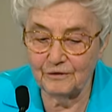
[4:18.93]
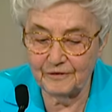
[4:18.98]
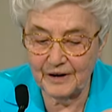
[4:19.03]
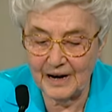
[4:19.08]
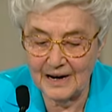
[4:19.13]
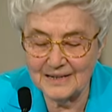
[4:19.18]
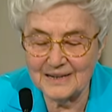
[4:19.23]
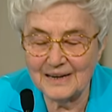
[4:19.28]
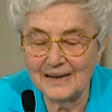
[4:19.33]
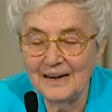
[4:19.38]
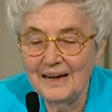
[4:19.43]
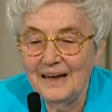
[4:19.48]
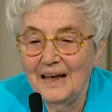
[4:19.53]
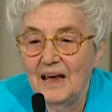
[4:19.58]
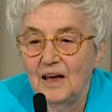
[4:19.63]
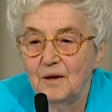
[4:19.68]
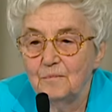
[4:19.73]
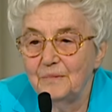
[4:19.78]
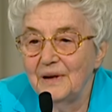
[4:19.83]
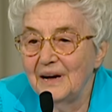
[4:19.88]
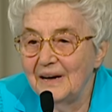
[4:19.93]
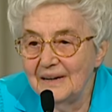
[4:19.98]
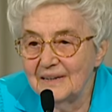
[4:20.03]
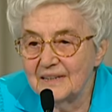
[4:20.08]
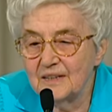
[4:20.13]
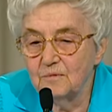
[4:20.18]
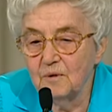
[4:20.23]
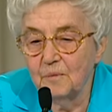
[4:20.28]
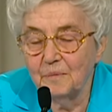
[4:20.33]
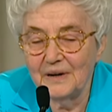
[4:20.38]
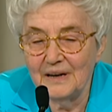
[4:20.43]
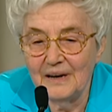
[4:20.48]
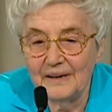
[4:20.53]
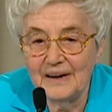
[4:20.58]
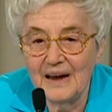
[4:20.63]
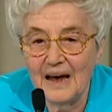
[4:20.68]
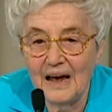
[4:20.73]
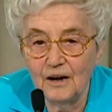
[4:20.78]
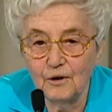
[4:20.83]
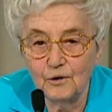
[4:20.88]
O Papa diz uma
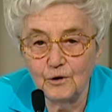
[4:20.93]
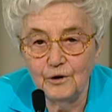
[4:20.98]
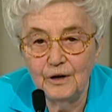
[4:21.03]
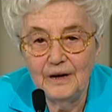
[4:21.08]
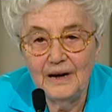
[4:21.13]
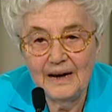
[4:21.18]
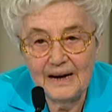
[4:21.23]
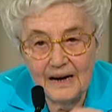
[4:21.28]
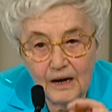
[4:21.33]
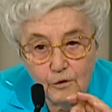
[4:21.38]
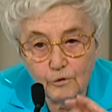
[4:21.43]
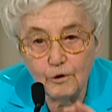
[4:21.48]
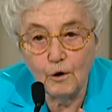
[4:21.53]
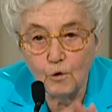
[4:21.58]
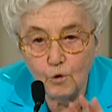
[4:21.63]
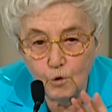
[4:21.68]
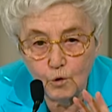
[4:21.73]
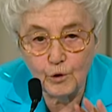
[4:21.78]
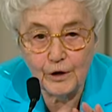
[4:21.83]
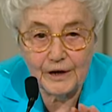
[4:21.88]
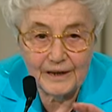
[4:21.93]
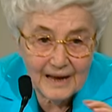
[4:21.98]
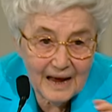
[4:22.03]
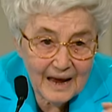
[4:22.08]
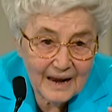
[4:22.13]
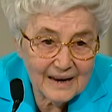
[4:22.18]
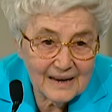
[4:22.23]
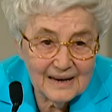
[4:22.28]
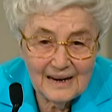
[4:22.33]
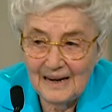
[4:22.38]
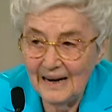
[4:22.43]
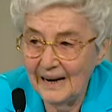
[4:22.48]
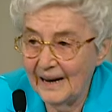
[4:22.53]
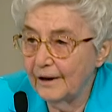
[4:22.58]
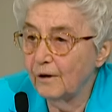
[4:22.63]
frase muito bela sobre o diálogo.